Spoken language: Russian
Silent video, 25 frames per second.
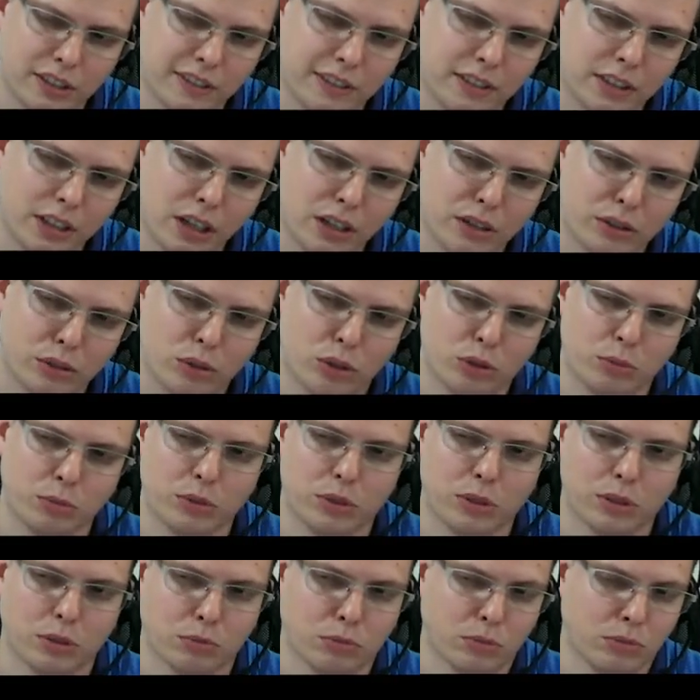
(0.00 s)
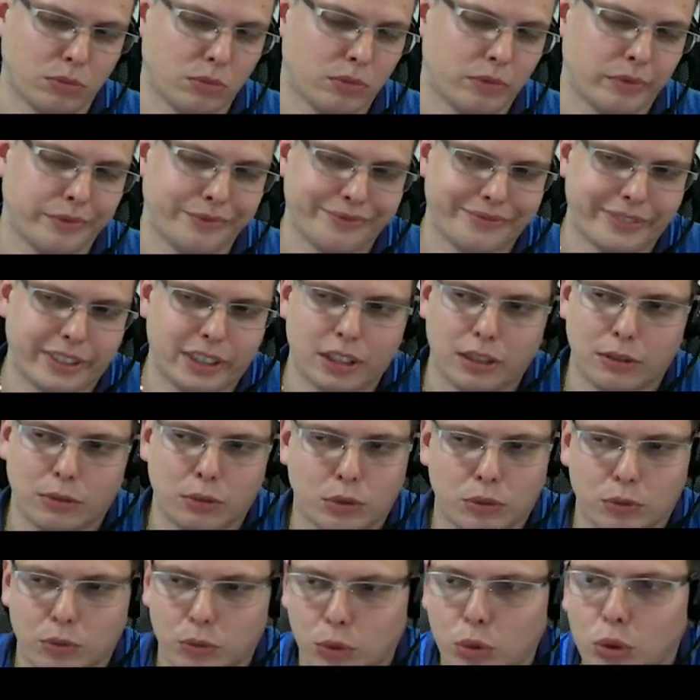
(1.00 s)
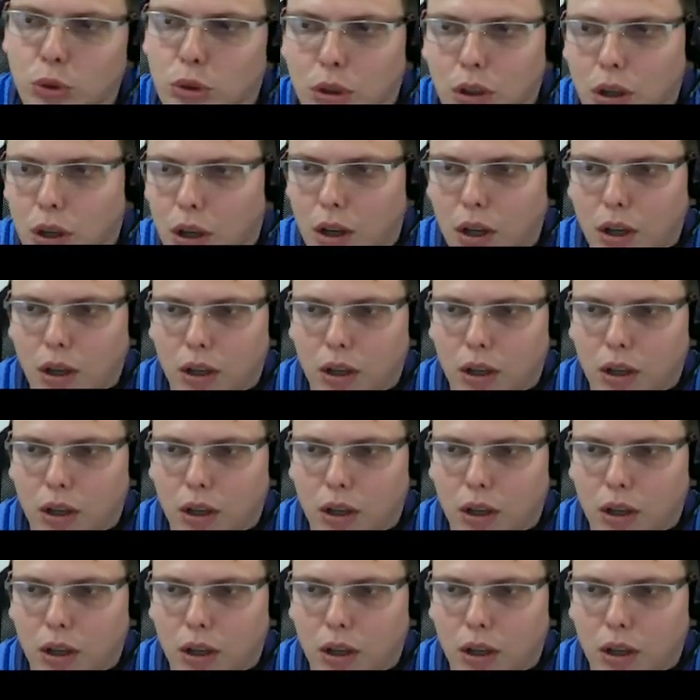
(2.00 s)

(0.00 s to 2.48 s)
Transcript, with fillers: расквитаюсь, кроме там одного-двух.